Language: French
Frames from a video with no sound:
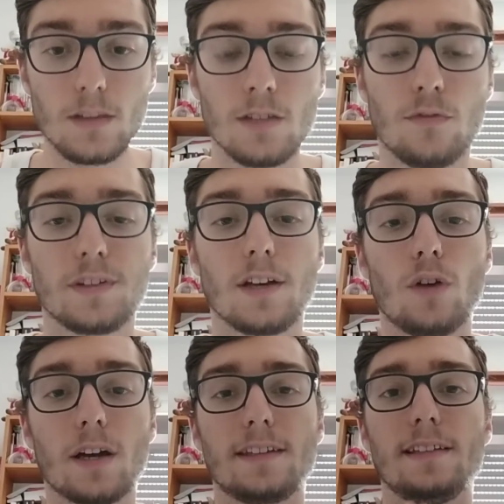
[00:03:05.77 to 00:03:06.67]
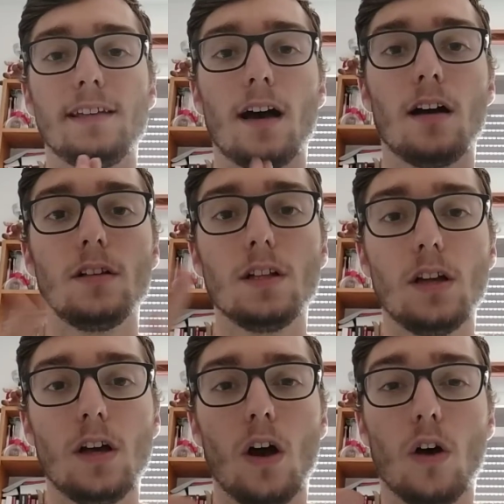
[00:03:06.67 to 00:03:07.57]
Il faut savoir qu'il y a,
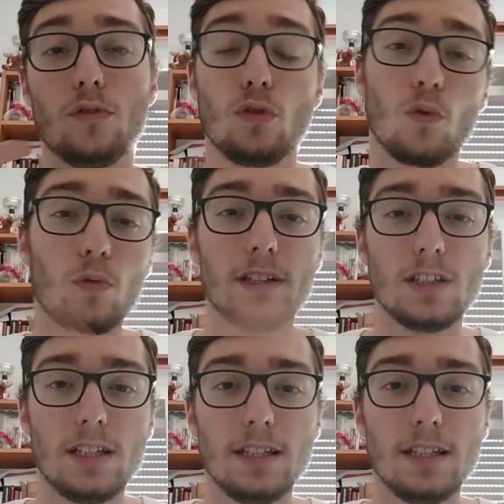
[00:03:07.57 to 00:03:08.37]
selon les,